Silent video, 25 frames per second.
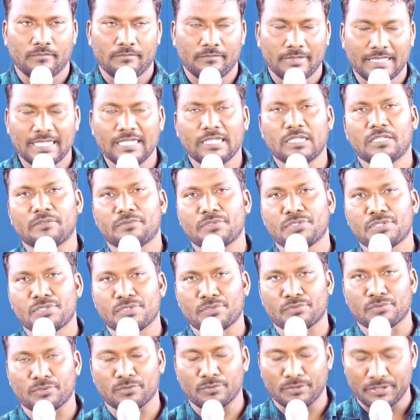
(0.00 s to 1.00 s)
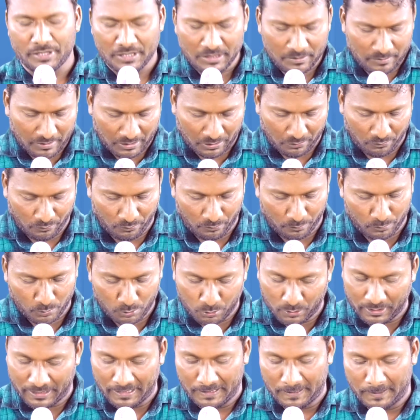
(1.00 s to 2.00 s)
మిగిలిన విషయంలోనికి మనం
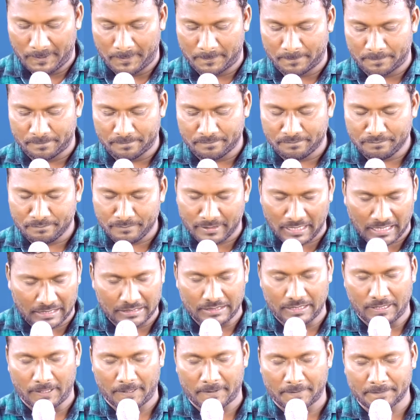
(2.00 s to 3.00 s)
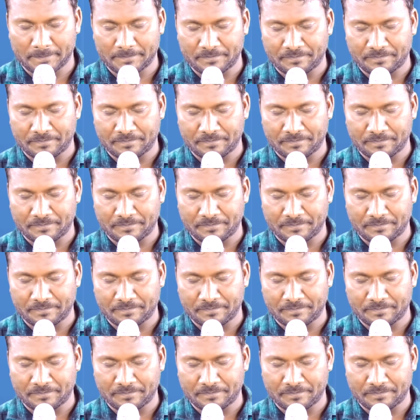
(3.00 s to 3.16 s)
ముందుకెళ్దాం ప్రార్థన